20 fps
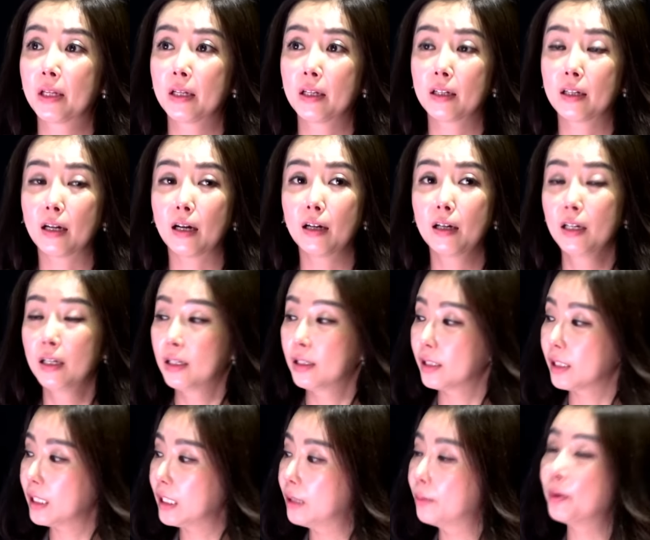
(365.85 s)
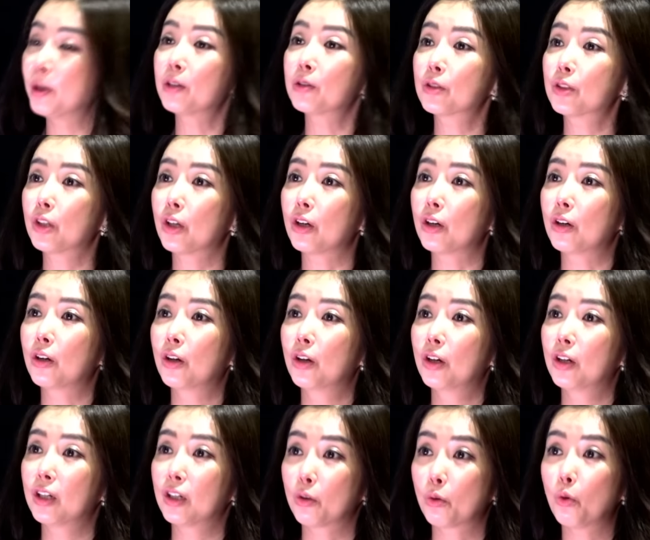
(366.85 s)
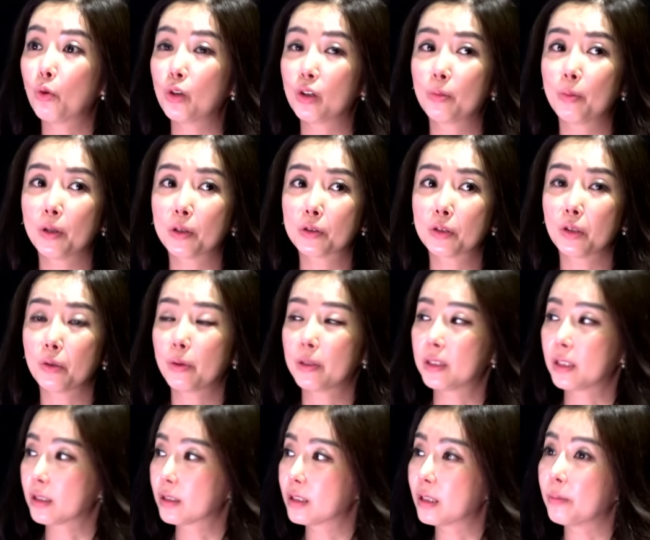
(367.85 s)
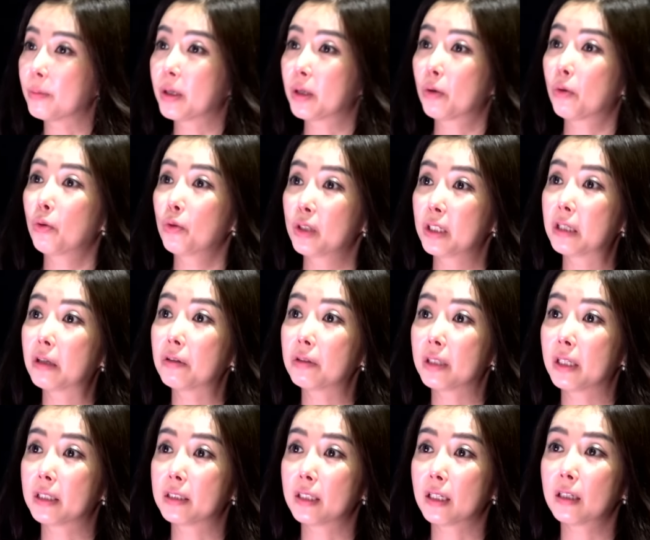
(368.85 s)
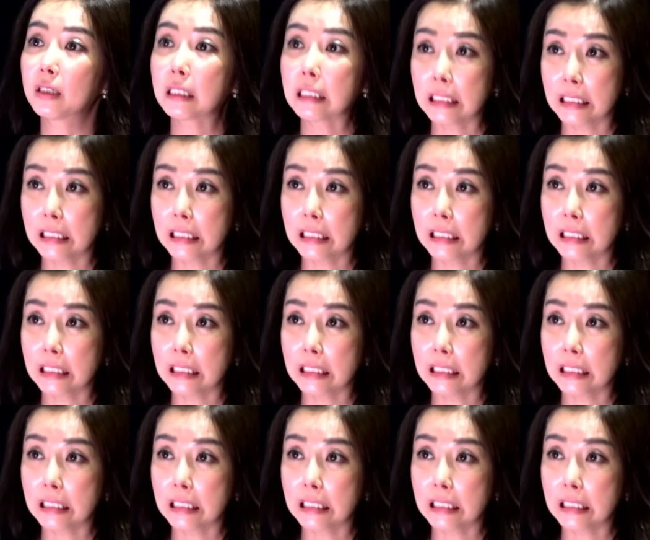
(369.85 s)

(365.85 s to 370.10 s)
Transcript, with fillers: 그러니까 이병철, 고 이병철 회장, 그 다음에 고 이건희 회장,